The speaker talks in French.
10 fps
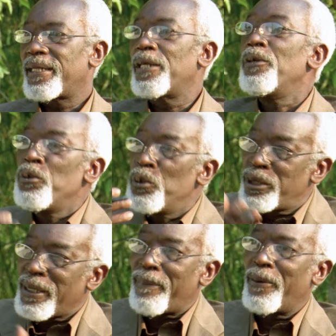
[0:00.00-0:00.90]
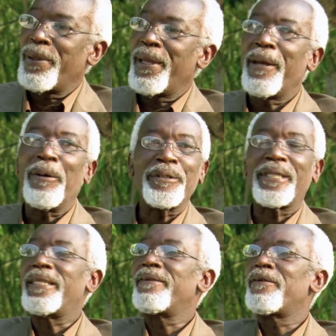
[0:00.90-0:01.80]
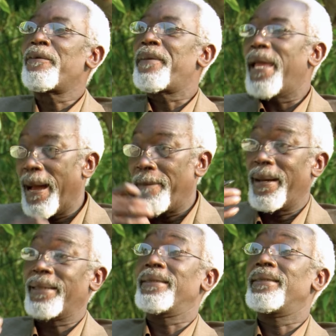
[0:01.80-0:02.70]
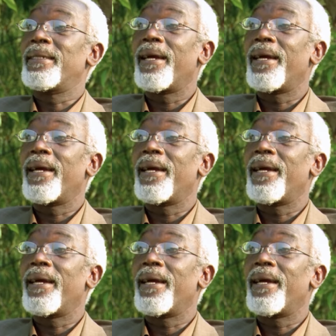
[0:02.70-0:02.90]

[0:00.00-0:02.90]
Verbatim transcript: que nous, Japonais, on s'est développé à partir de